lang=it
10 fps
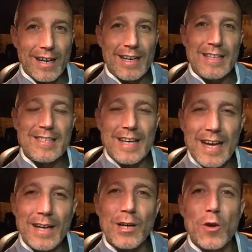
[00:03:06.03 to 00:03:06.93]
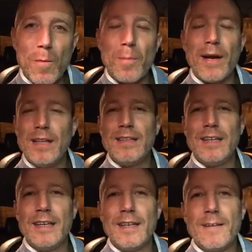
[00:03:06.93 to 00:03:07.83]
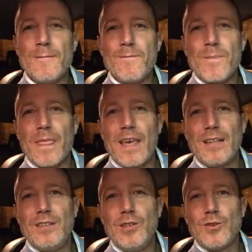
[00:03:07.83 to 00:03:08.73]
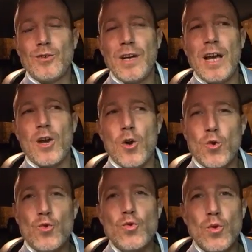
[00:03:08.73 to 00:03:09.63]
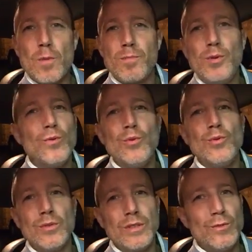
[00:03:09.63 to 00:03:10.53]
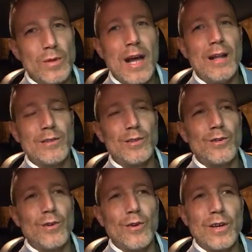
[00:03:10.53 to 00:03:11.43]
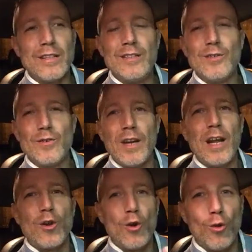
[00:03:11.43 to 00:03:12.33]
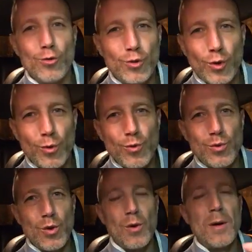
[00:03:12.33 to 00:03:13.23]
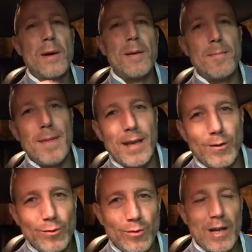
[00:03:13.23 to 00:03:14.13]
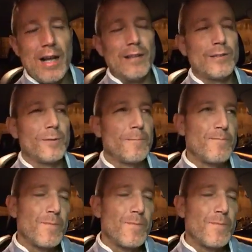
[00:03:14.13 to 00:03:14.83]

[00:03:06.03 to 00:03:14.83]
realizzare e comprendere che Dio non è con uno più di un altro o che Dio non è contro uno meno di un altro.